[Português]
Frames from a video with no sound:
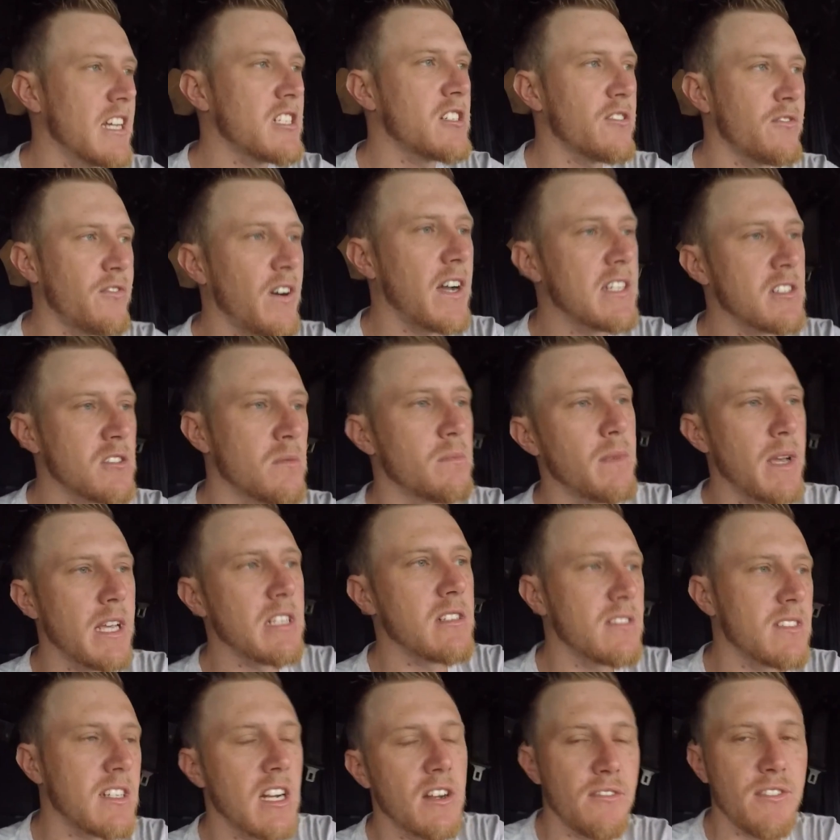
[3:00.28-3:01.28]
eixos faz o
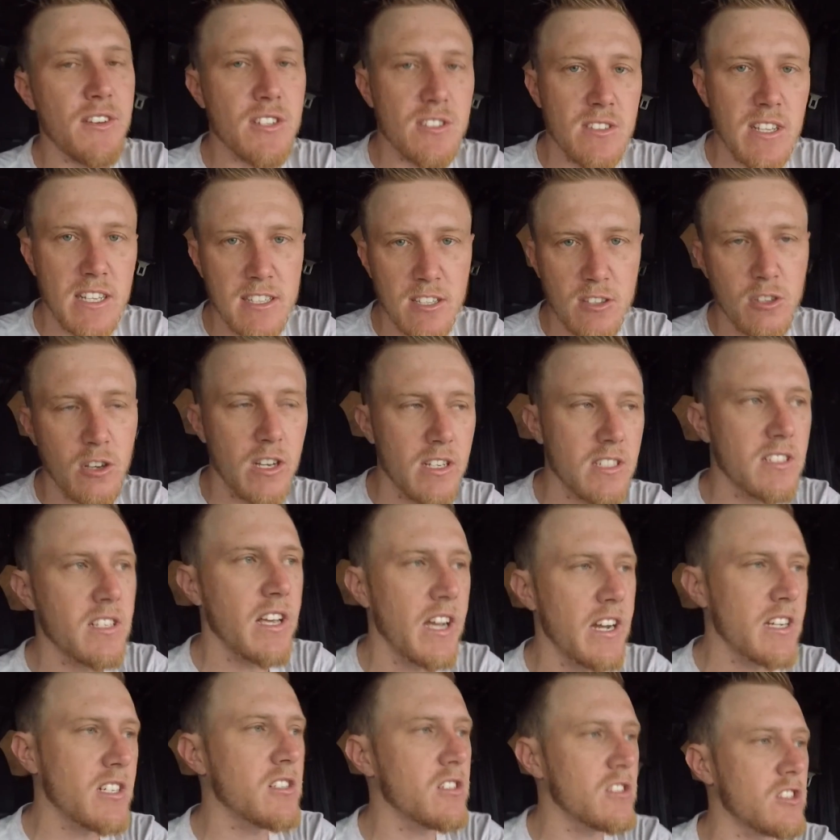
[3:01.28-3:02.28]
mesmo serviço da de 2
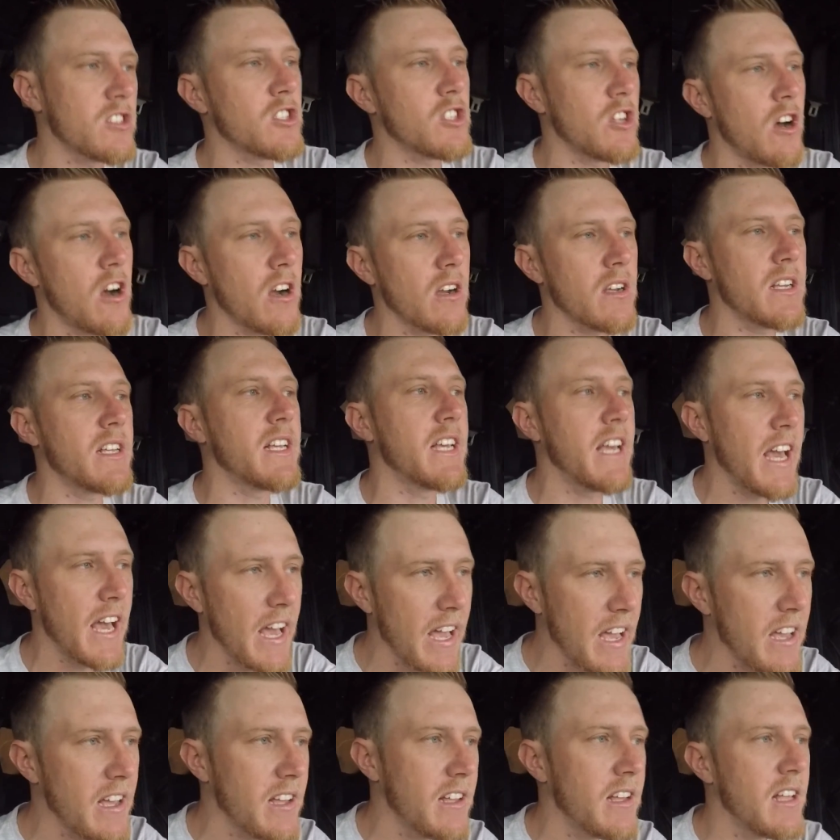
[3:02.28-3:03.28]
eixos, só
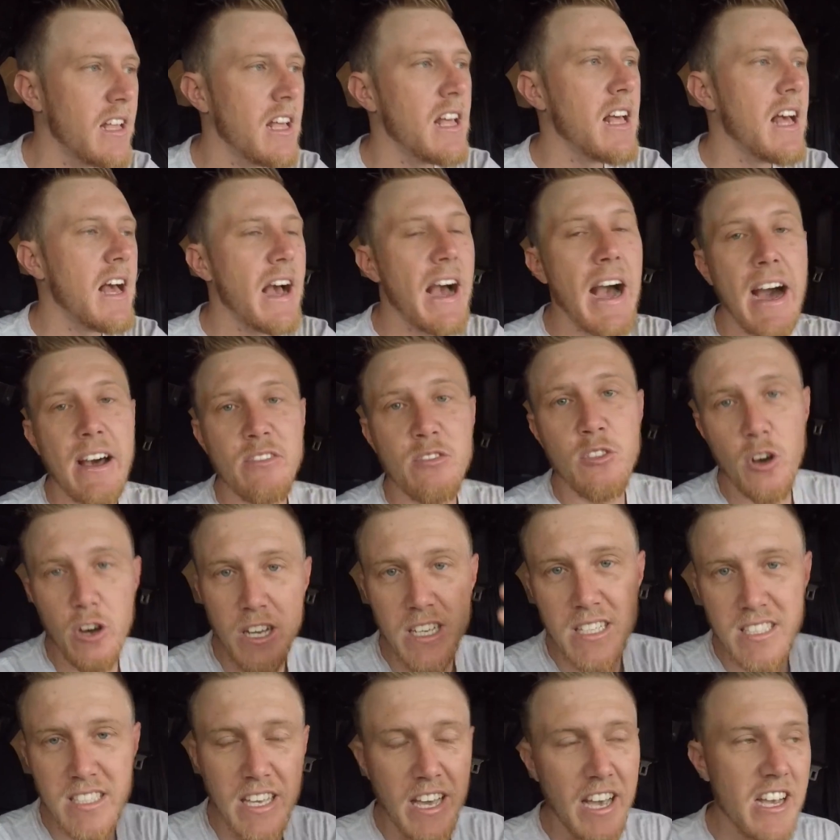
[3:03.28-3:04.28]
que a
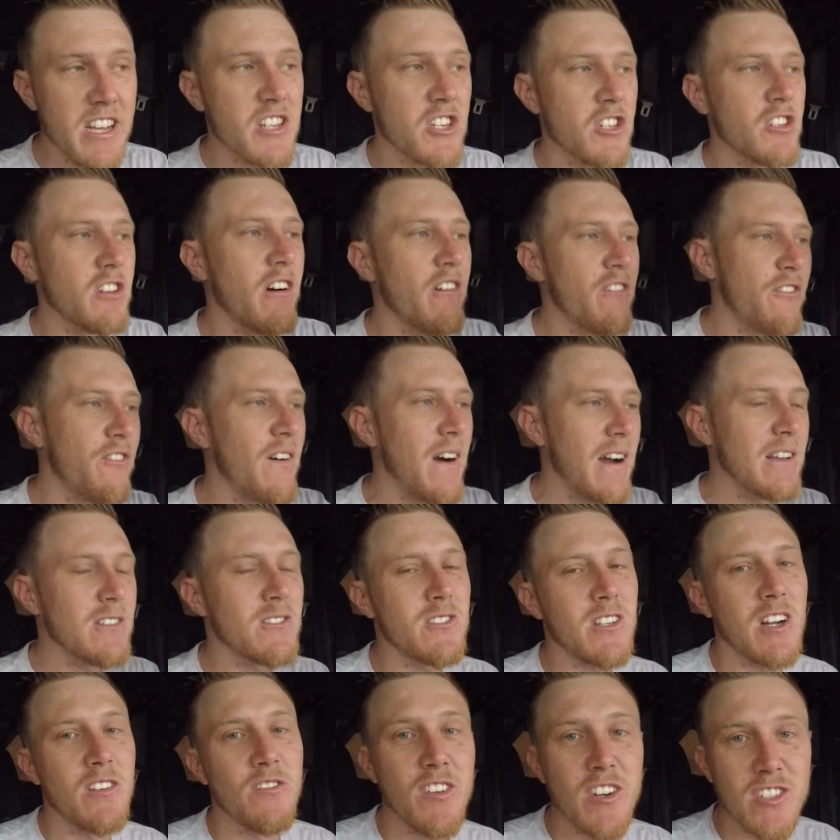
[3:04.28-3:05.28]
2 eixos não faz
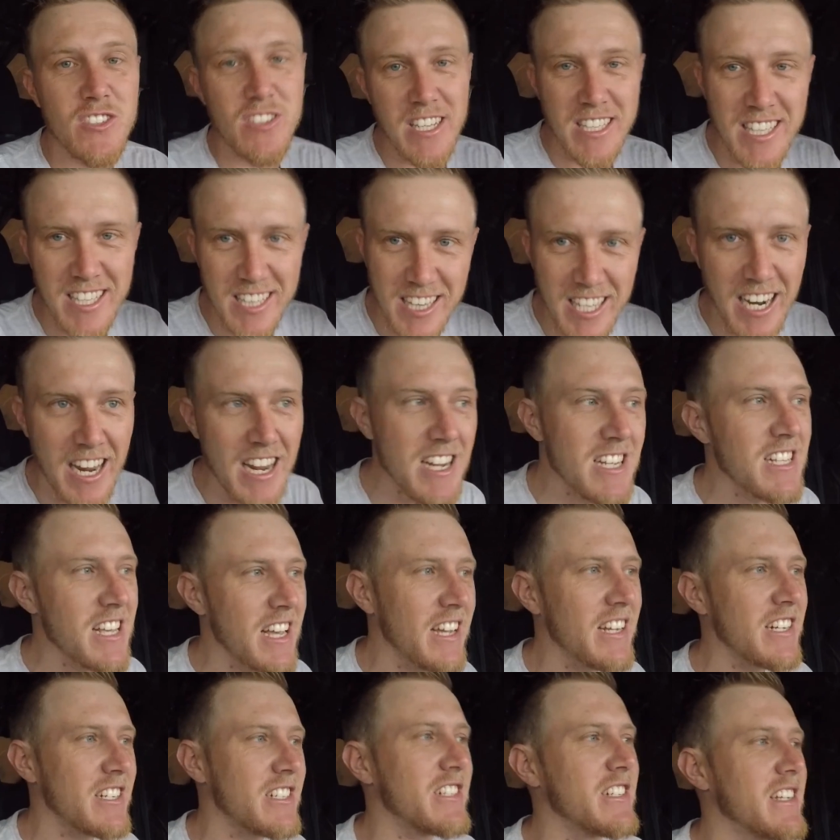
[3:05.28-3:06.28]
o serviço da de 3
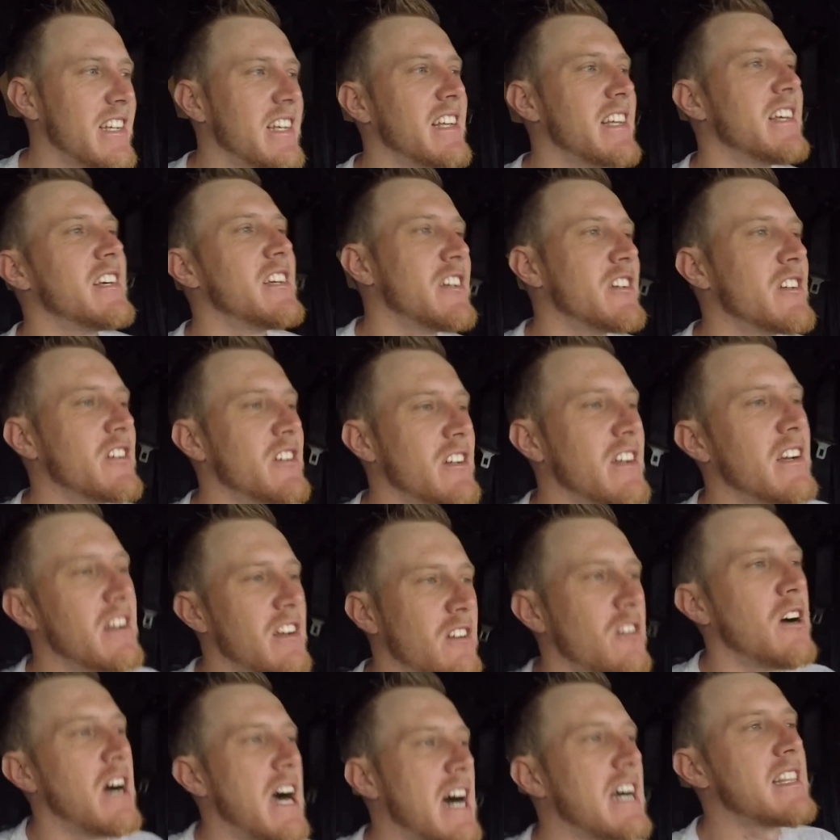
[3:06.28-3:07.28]
eixos.
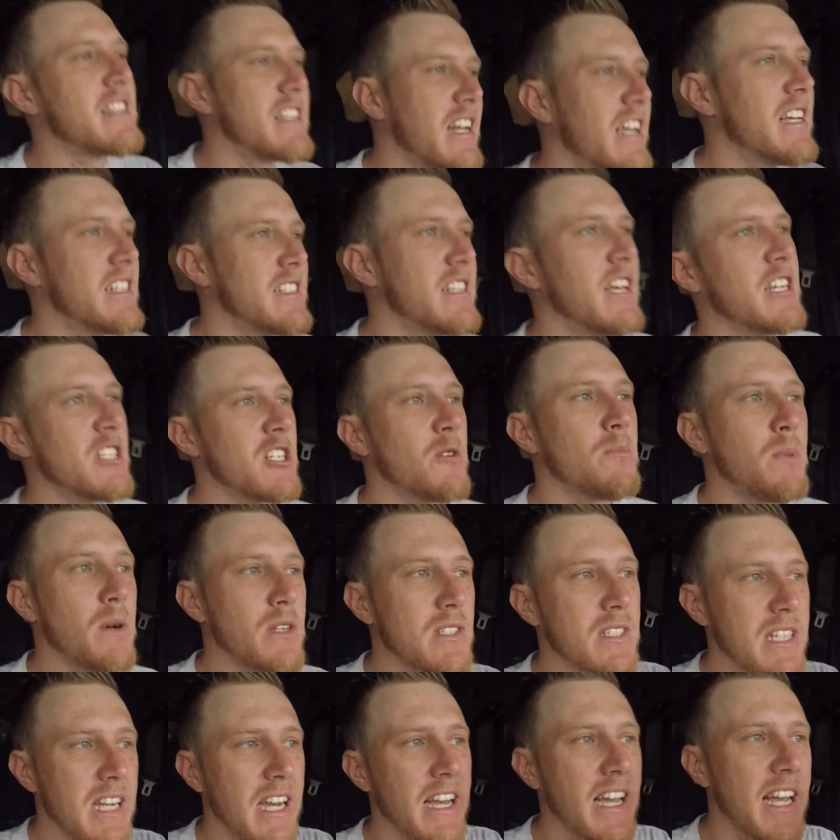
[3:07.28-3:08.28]
A 3 eixos eu
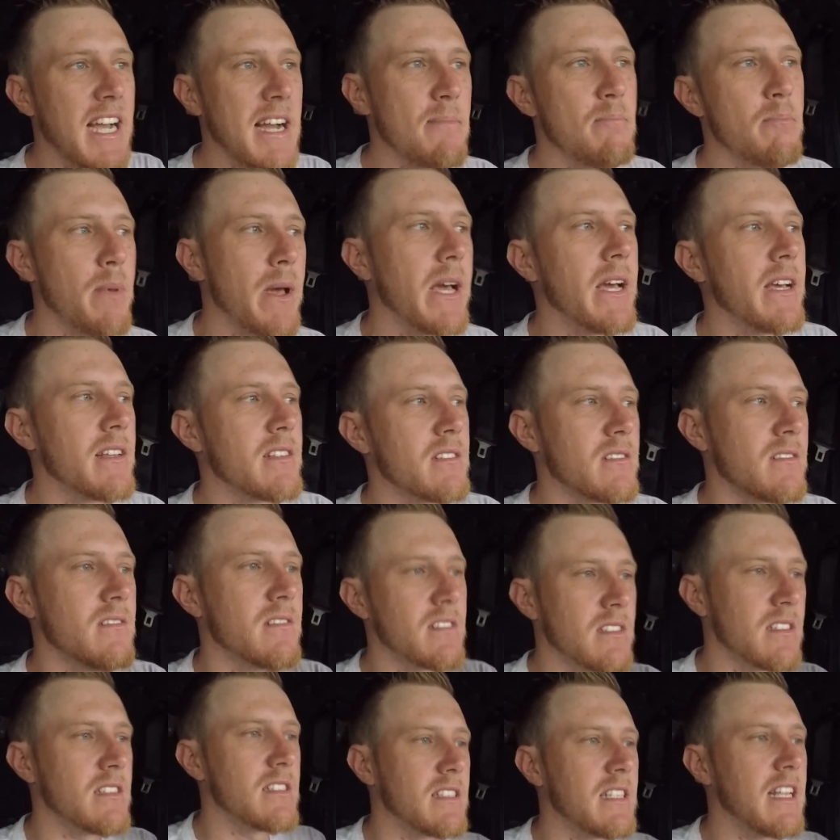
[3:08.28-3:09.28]
posso carregar peso.
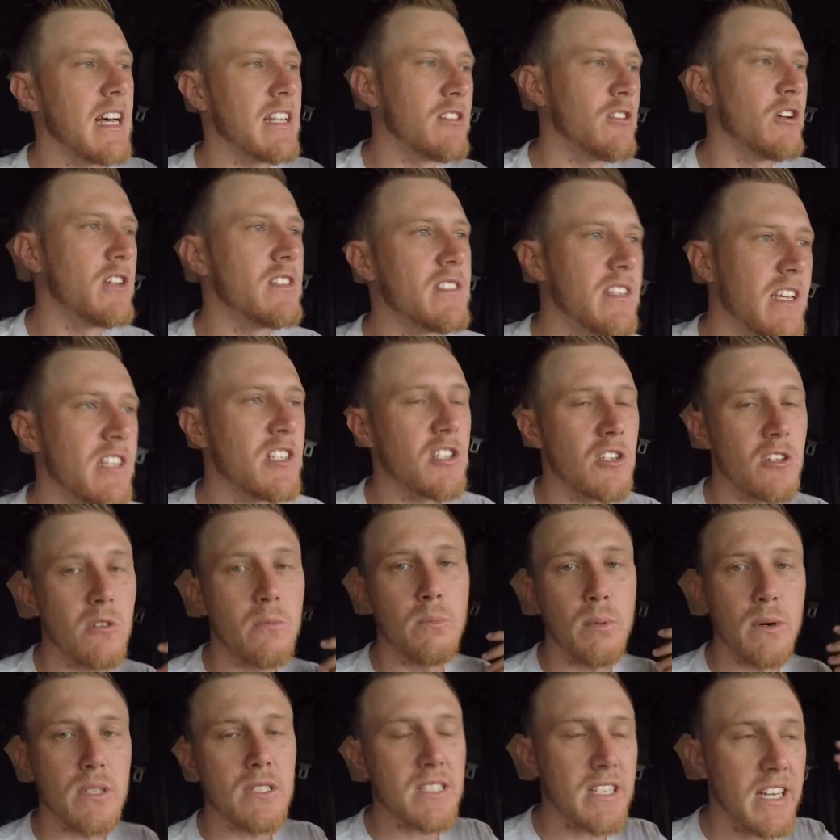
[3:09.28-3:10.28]
Na 2 eixos eu
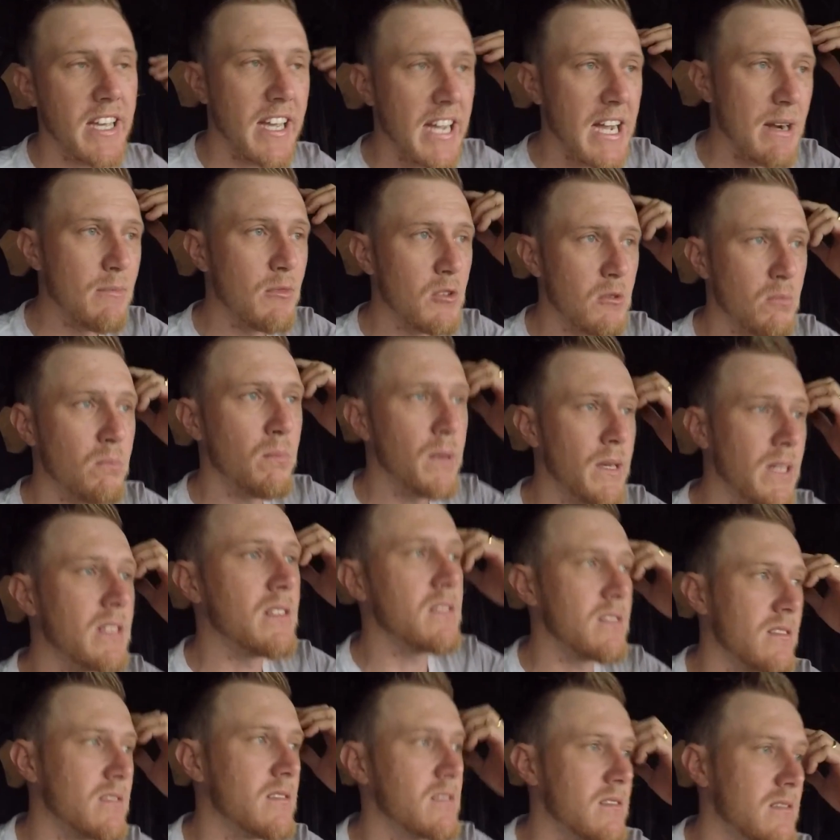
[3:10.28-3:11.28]
não posso carregar muito
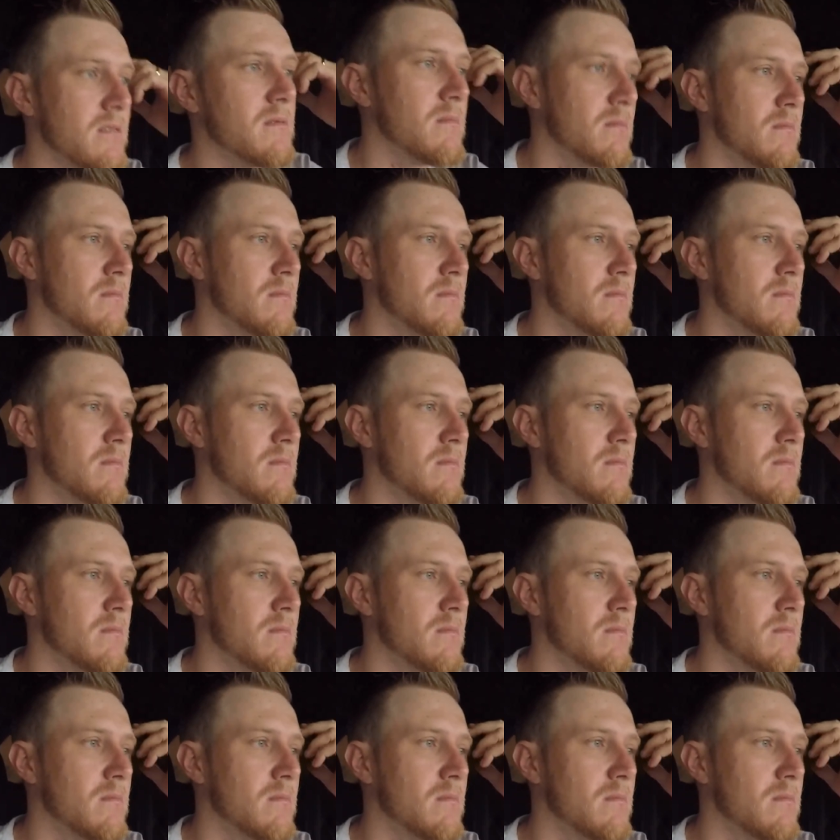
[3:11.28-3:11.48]
peso.